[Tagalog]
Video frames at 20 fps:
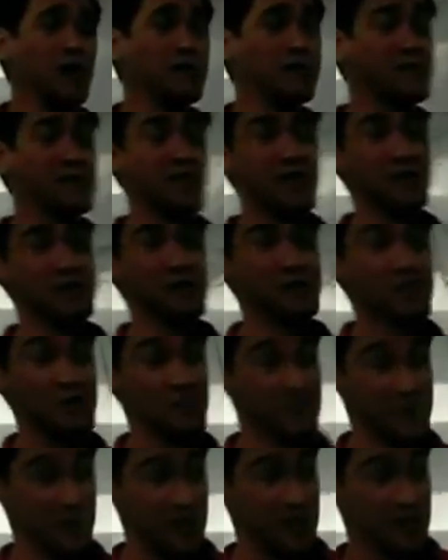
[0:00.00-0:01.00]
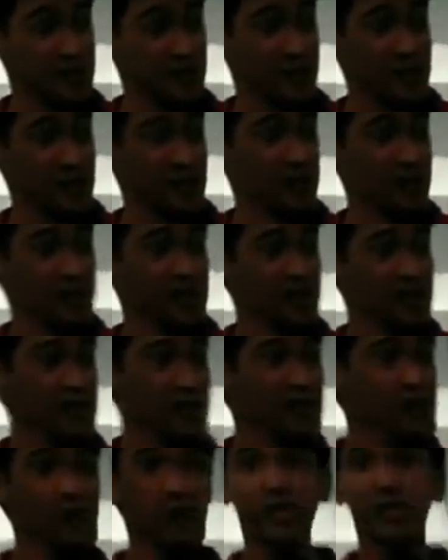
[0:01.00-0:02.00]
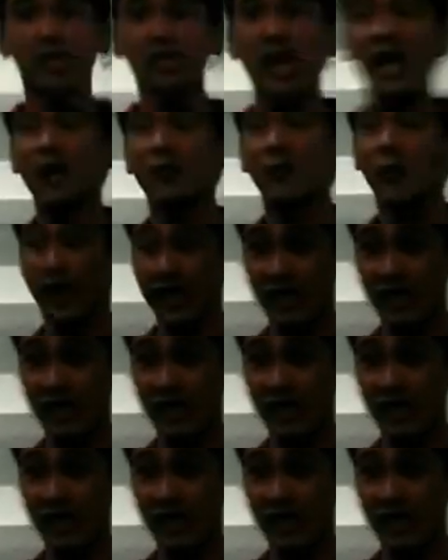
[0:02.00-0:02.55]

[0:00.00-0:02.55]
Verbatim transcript: mga yan for their machinery. So hindi tayo